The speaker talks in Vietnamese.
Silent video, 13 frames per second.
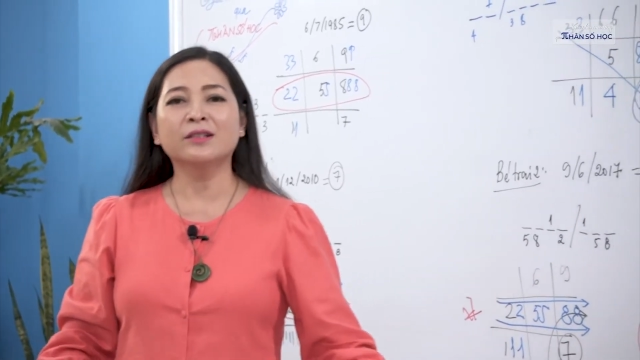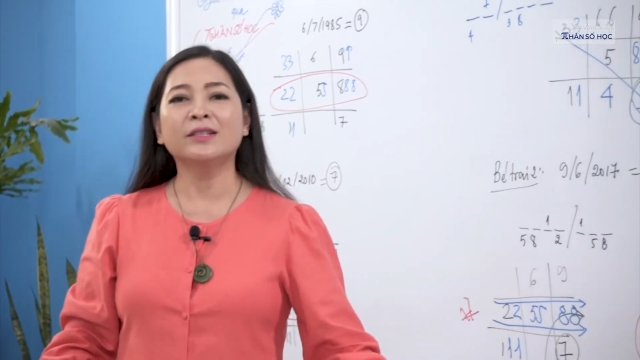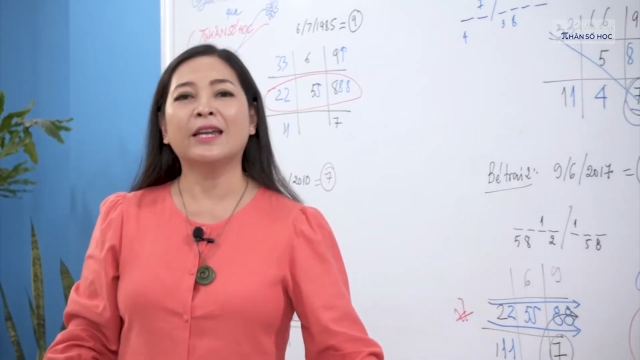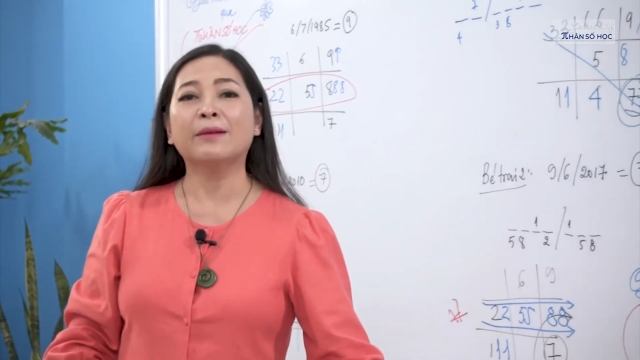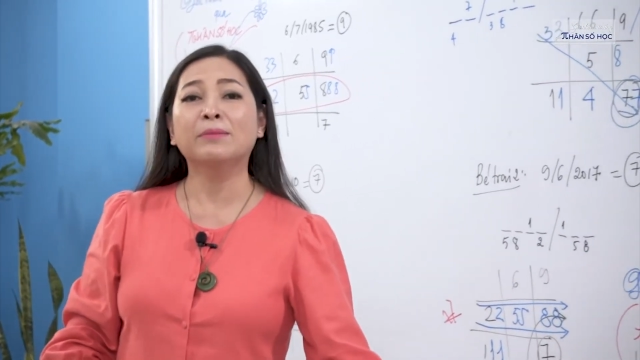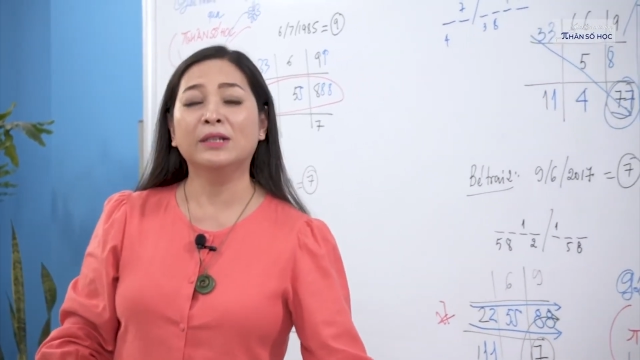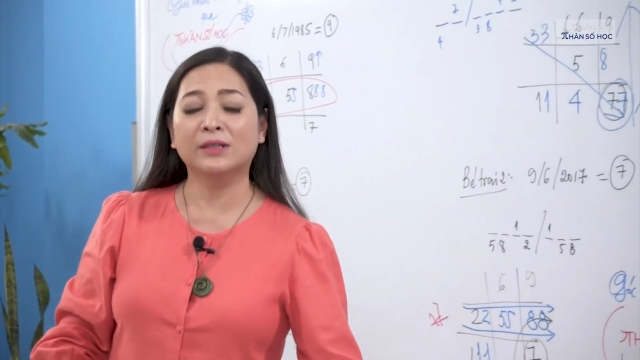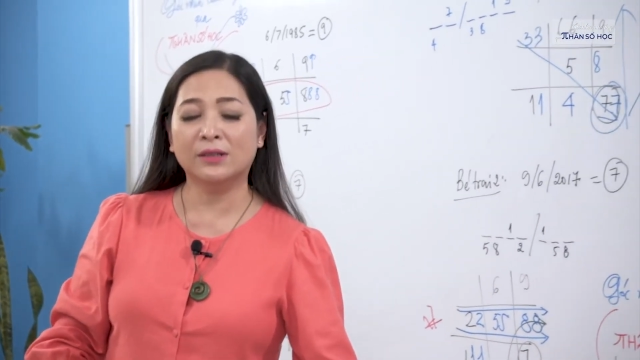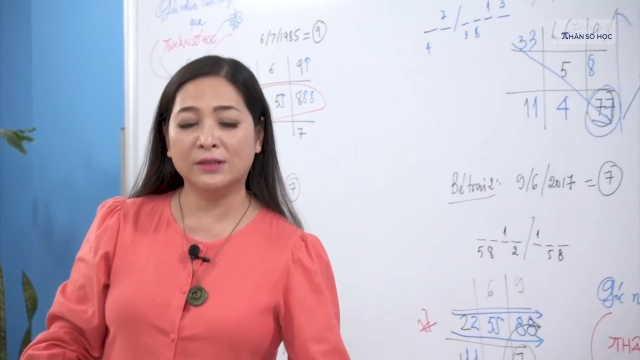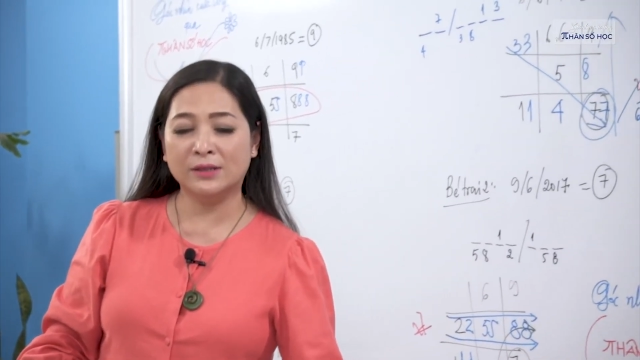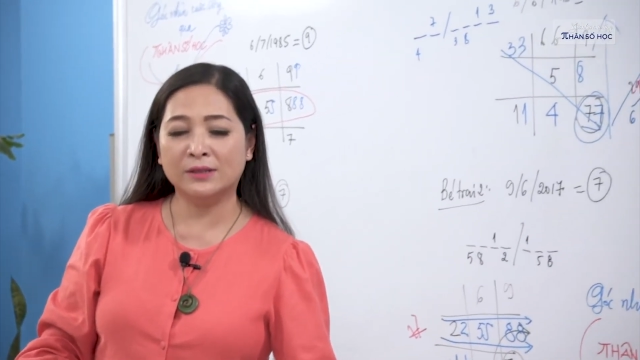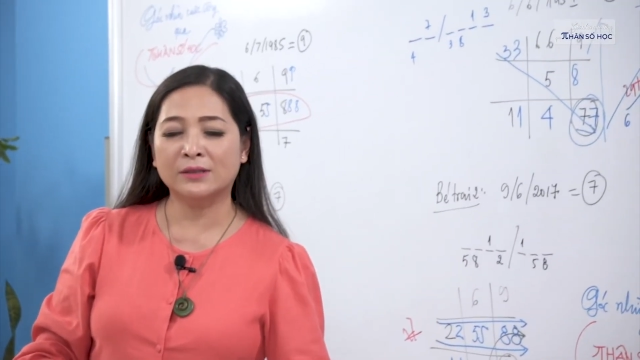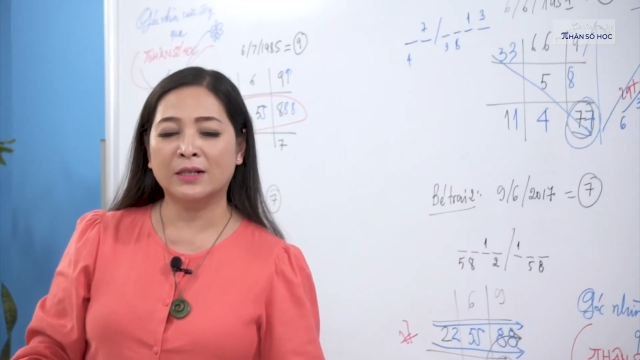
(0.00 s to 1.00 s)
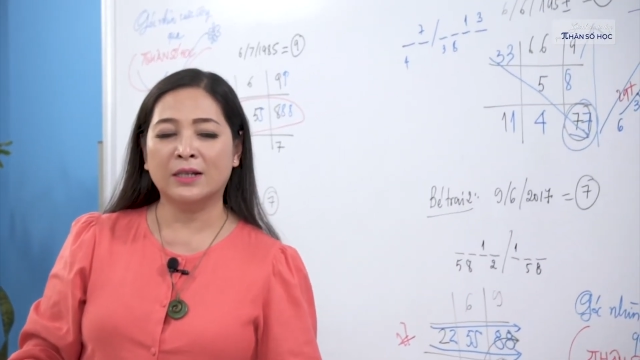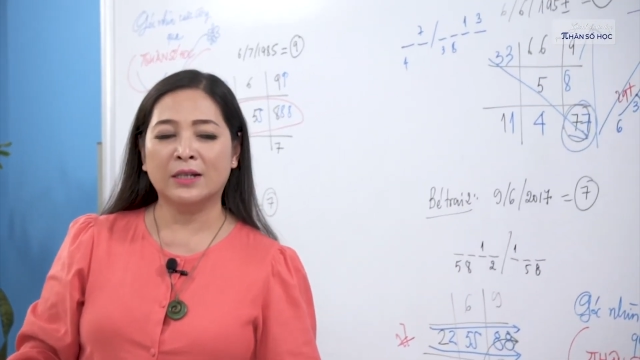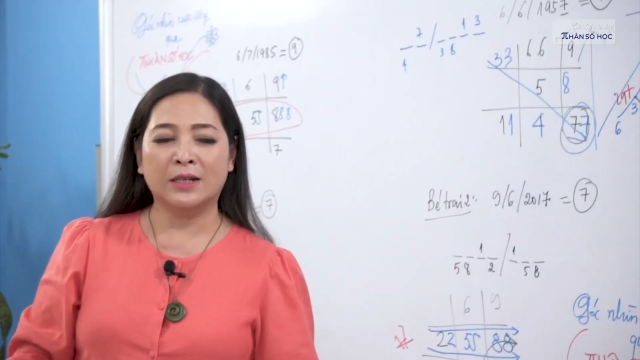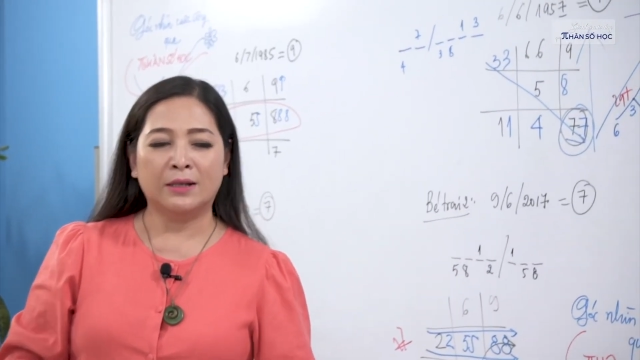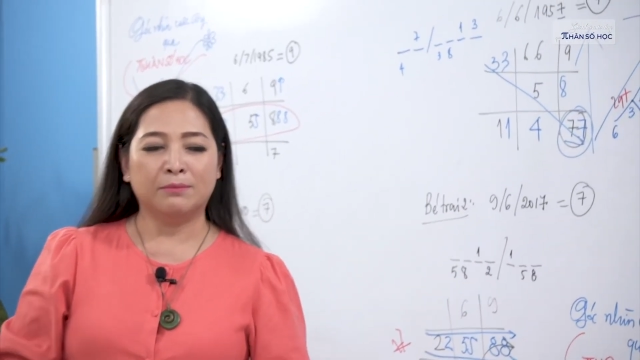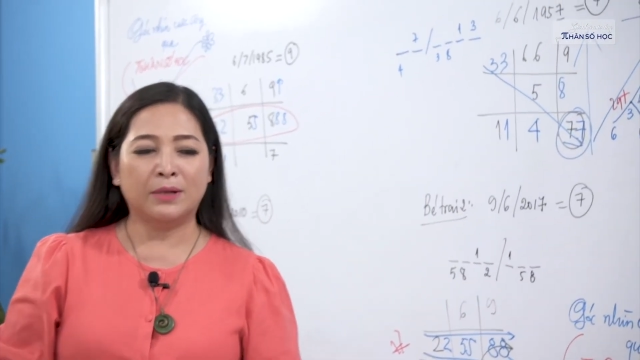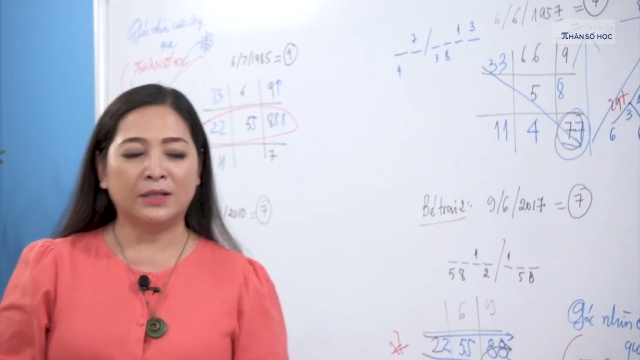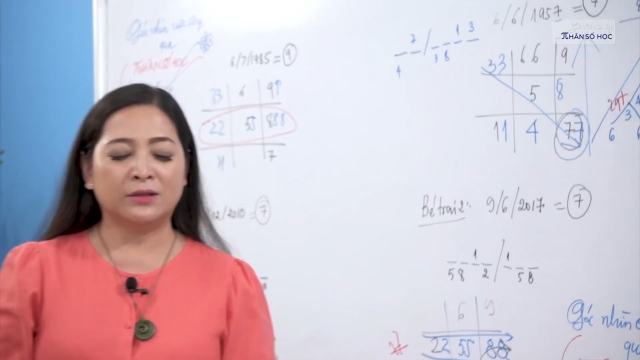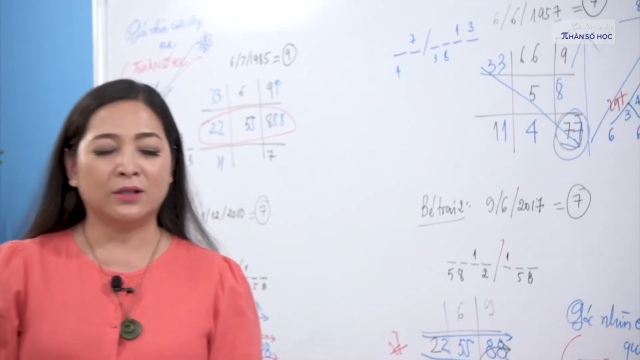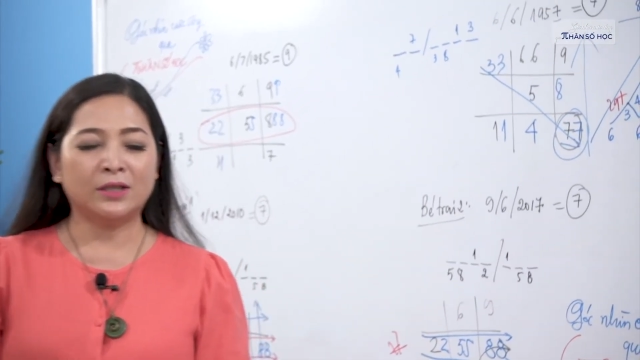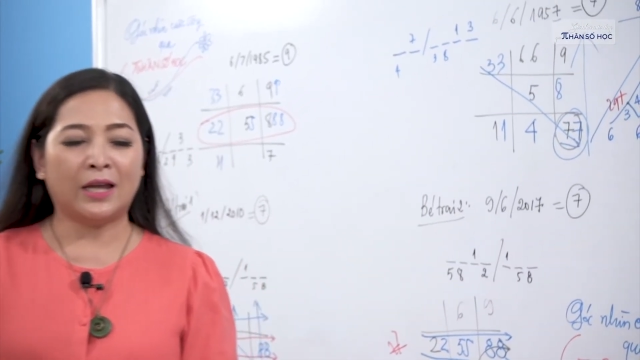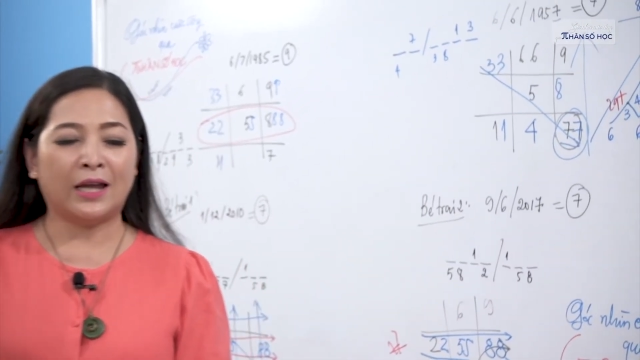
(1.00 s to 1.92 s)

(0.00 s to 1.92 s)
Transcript: đứa trẻ bình thường. Mình có